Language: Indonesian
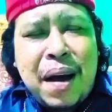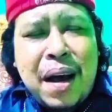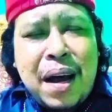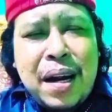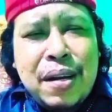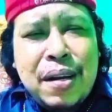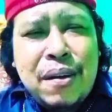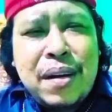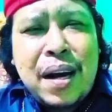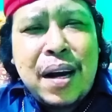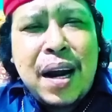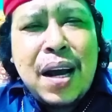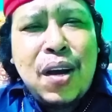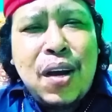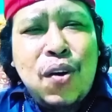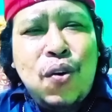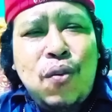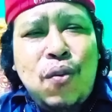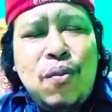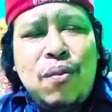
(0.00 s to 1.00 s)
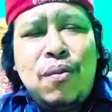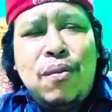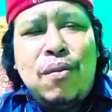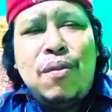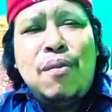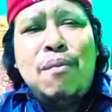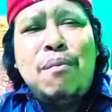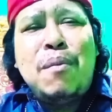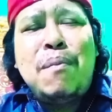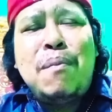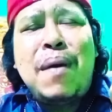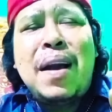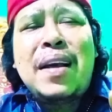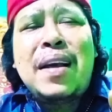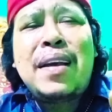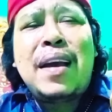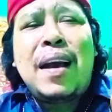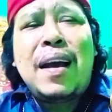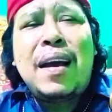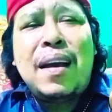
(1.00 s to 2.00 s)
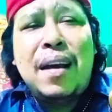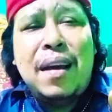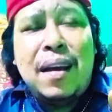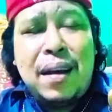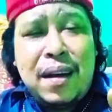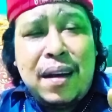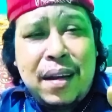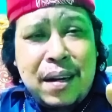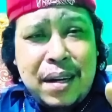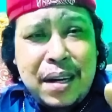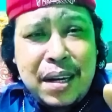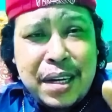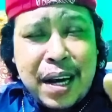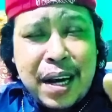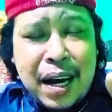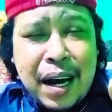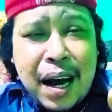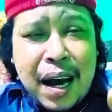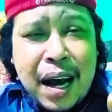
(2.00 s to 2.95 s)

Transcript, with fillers: hari saudaraku membaca di siang